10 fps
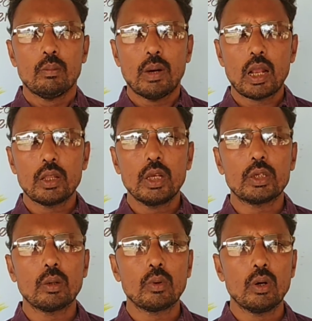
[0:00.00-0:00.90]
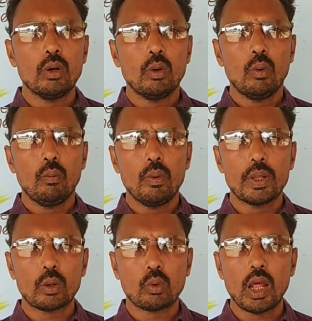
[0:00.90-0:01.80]
భారతదేశంలో
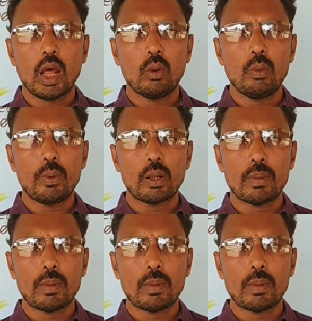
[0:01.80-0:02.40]
వివిధ కులాలు వివిధ